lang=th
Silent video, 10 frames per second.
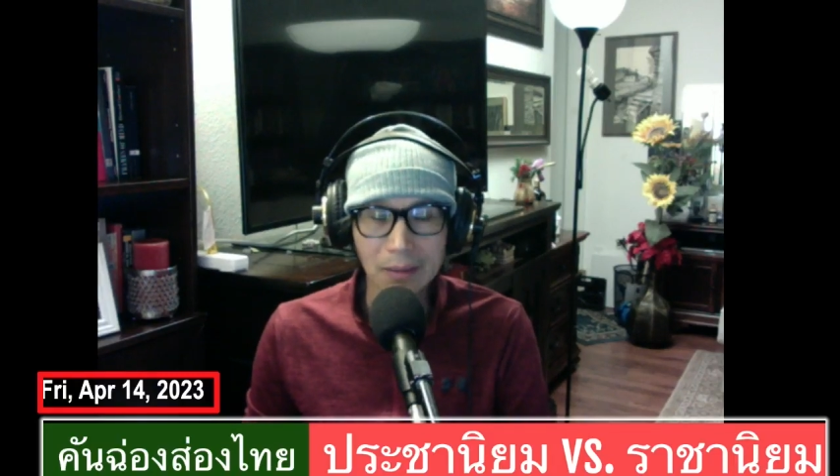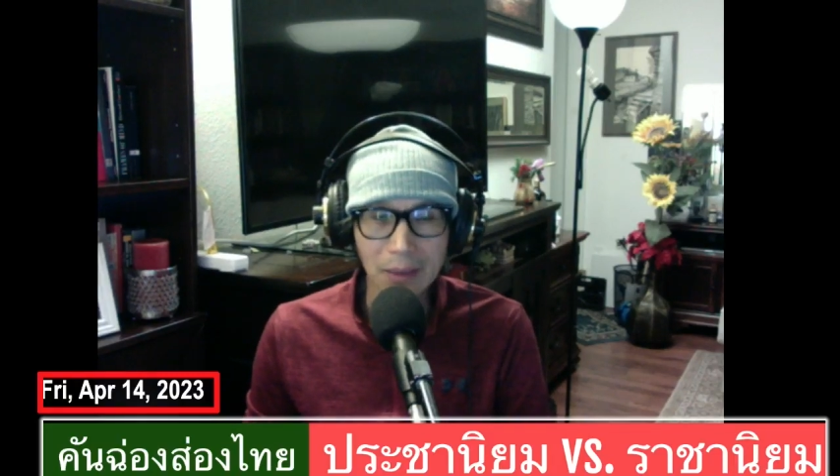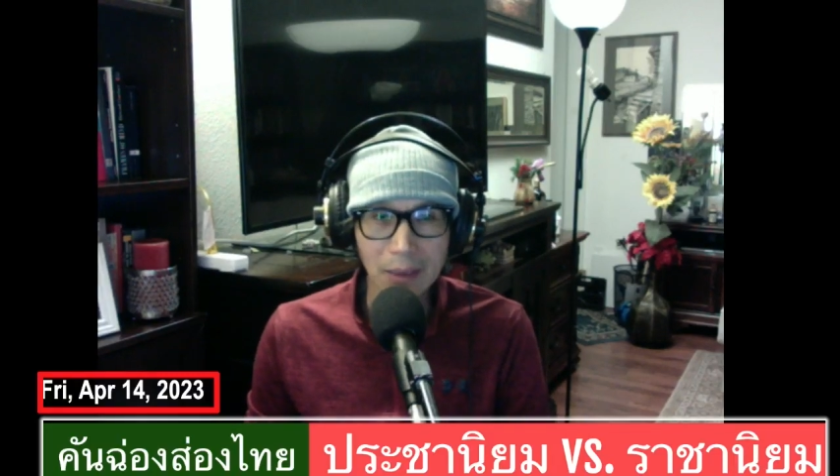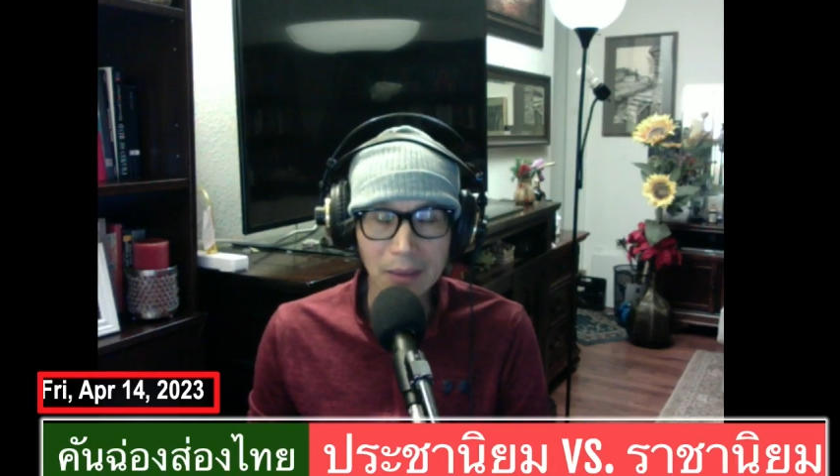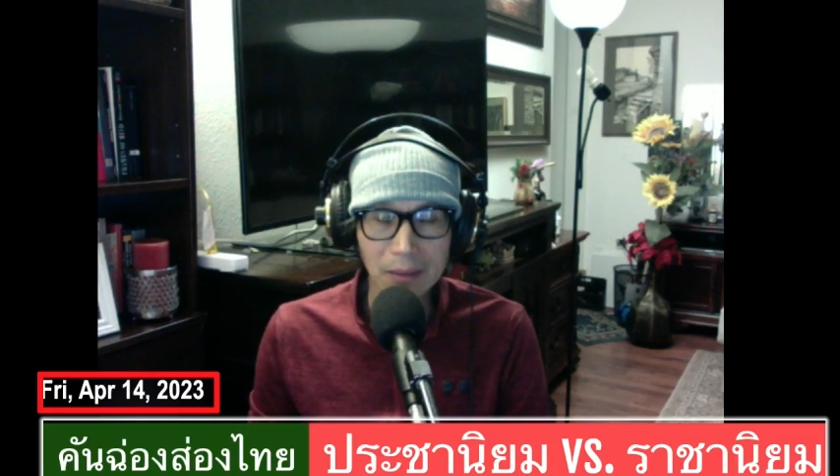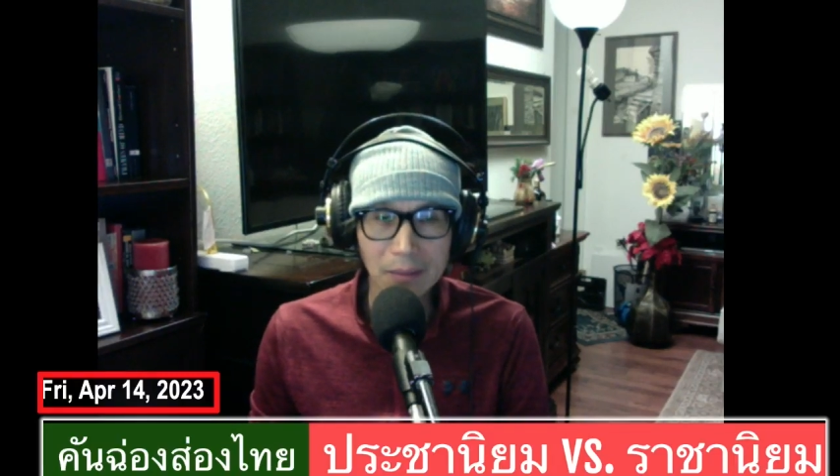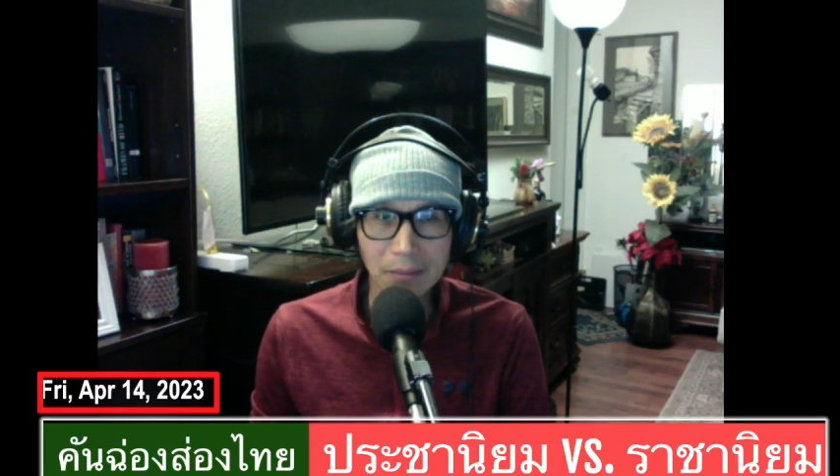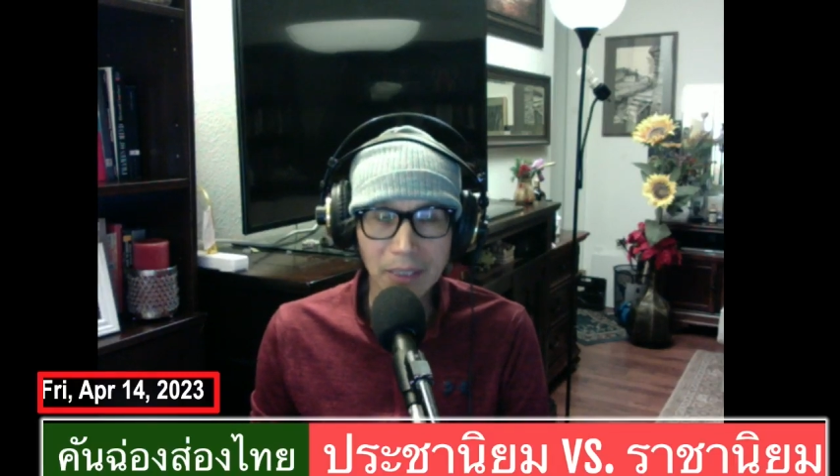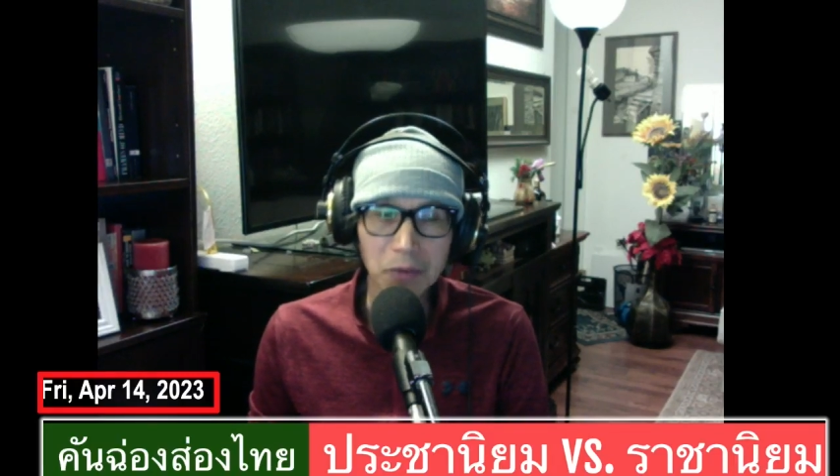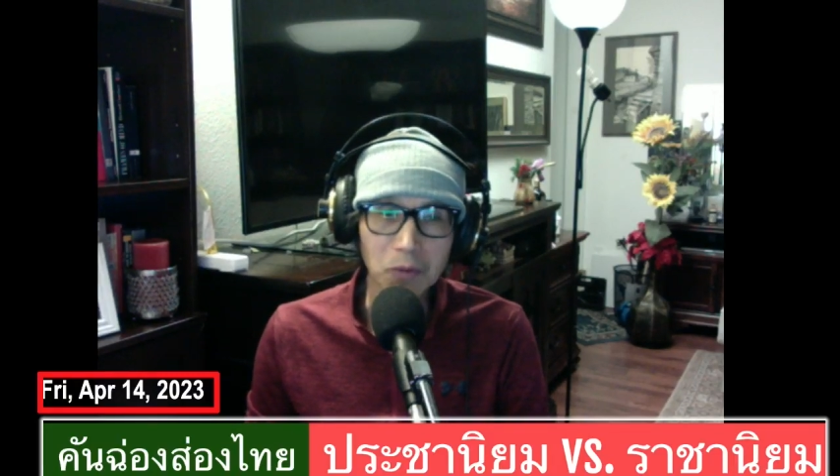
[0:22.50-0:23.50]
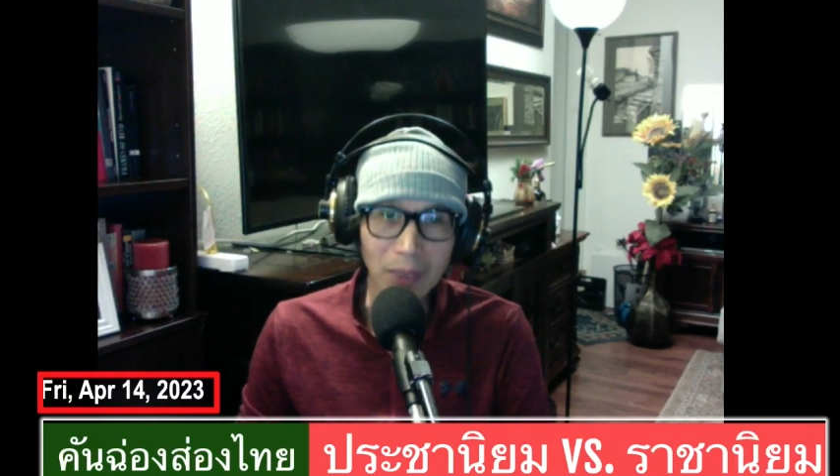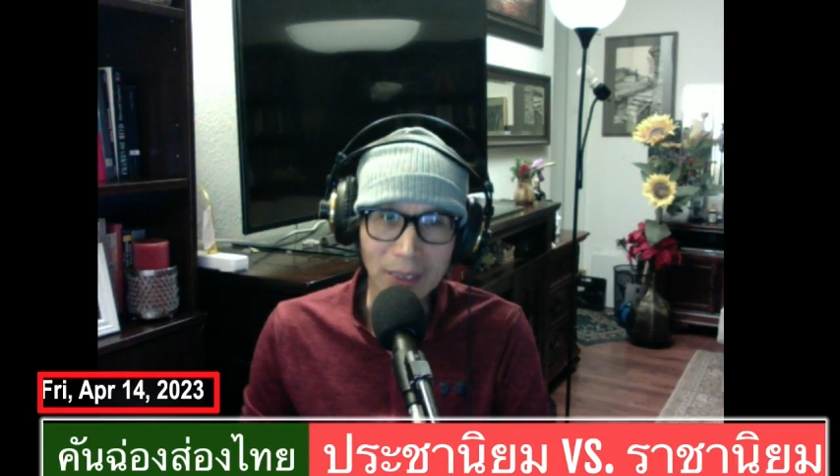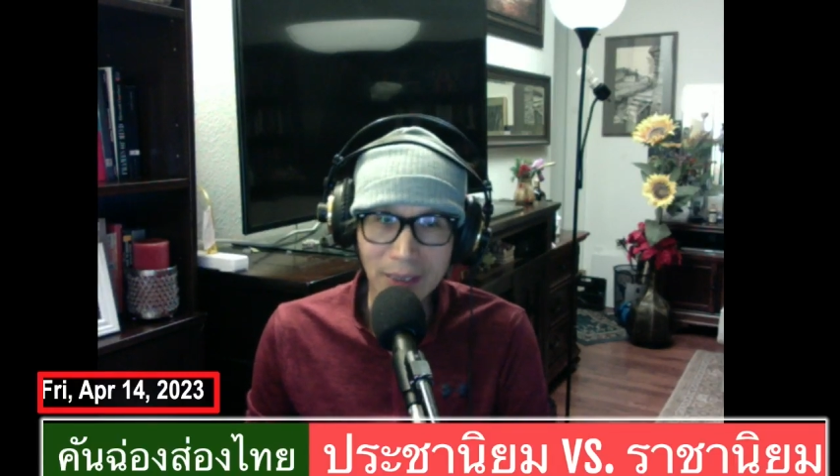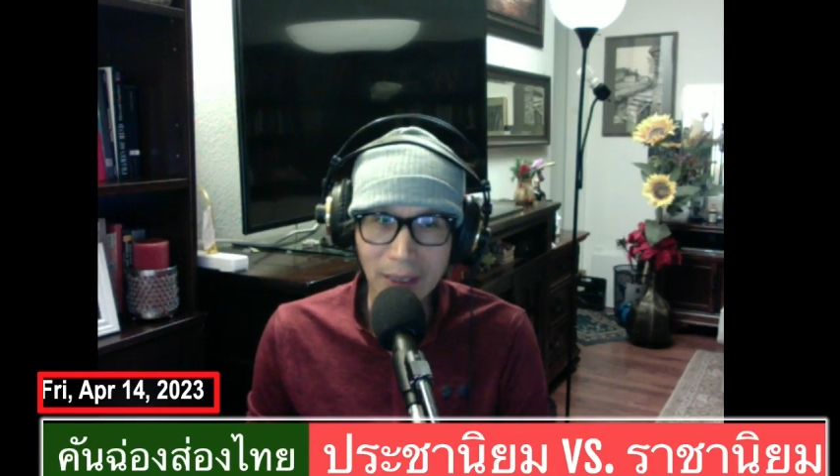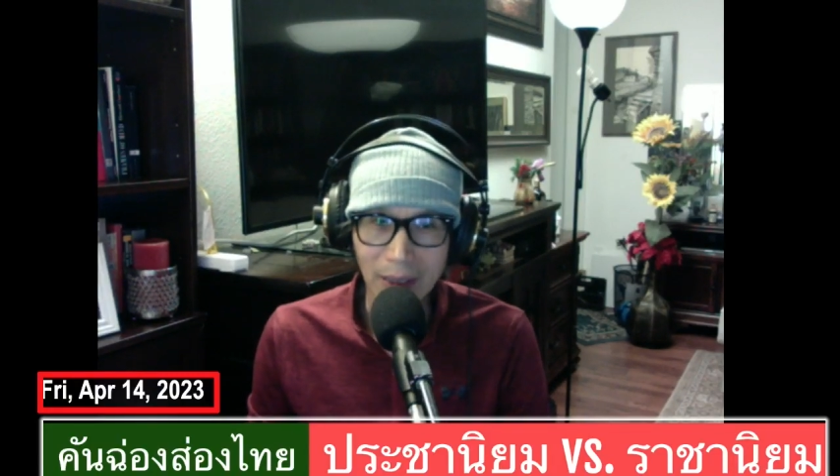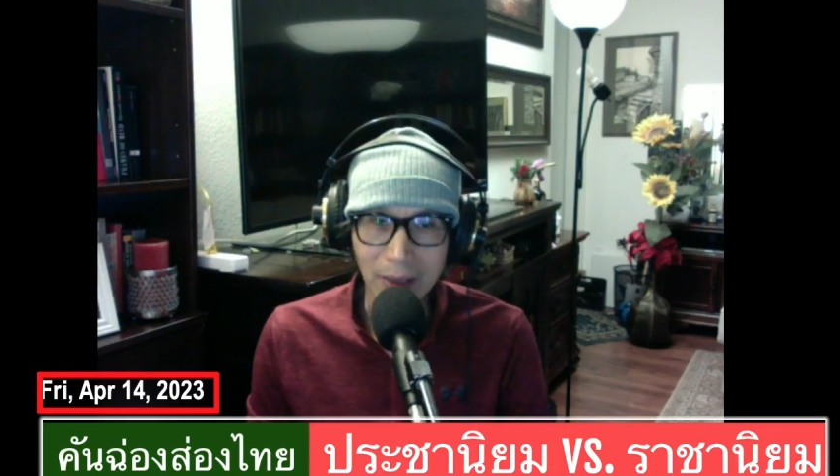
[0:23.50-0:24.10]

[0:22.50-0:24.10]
นะไม่ควรจะ